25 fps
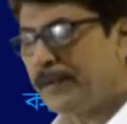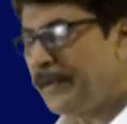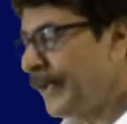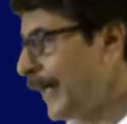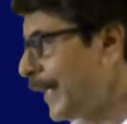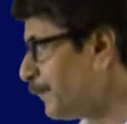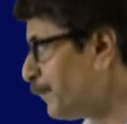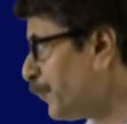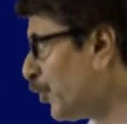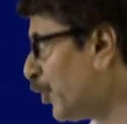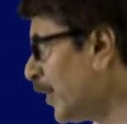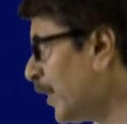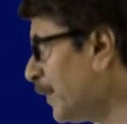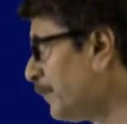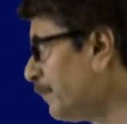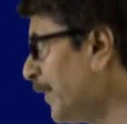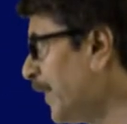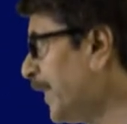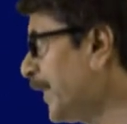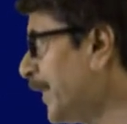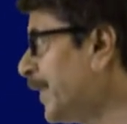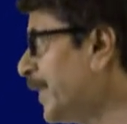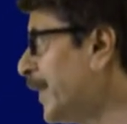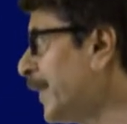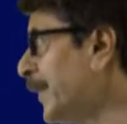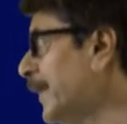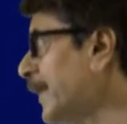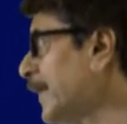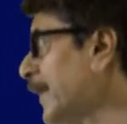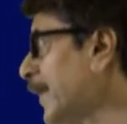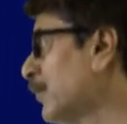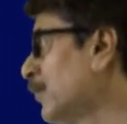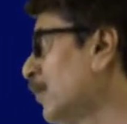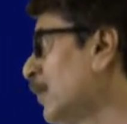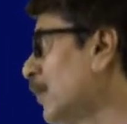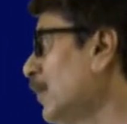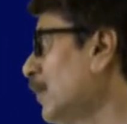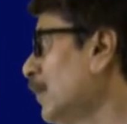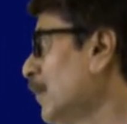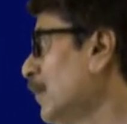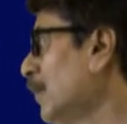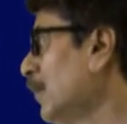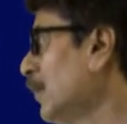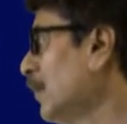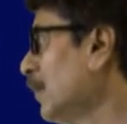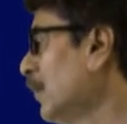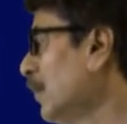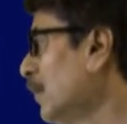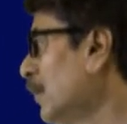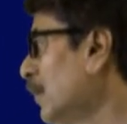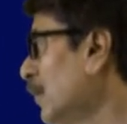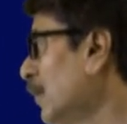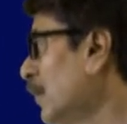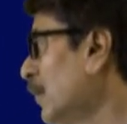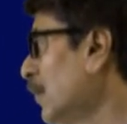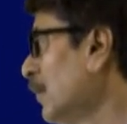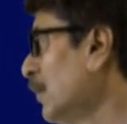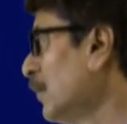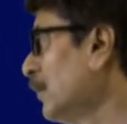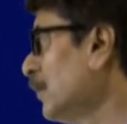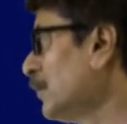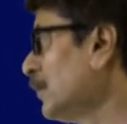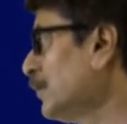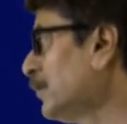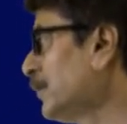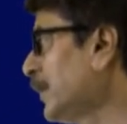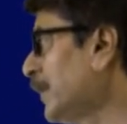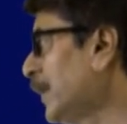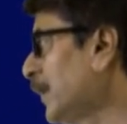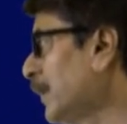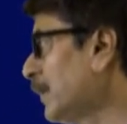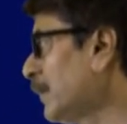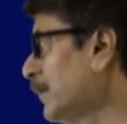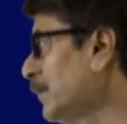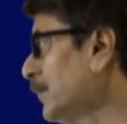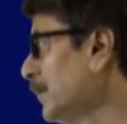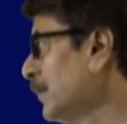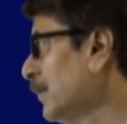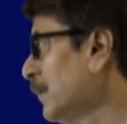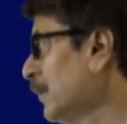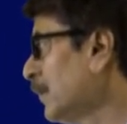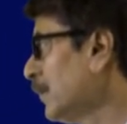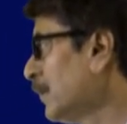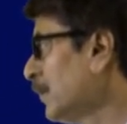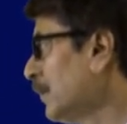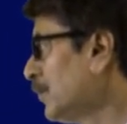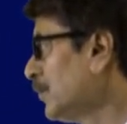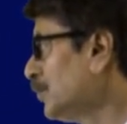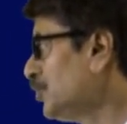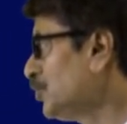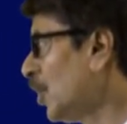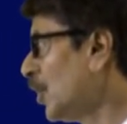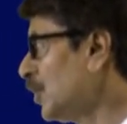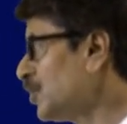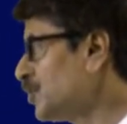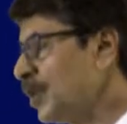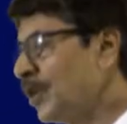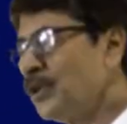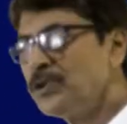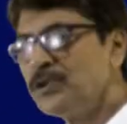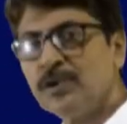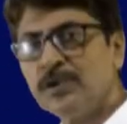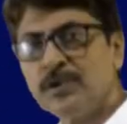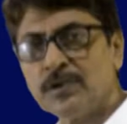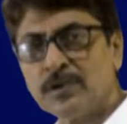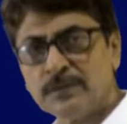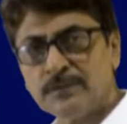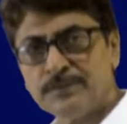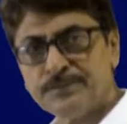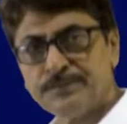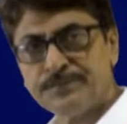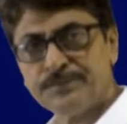এর পরের বিক্রিয়াটা দেখো দিয়ে জল সংযোজন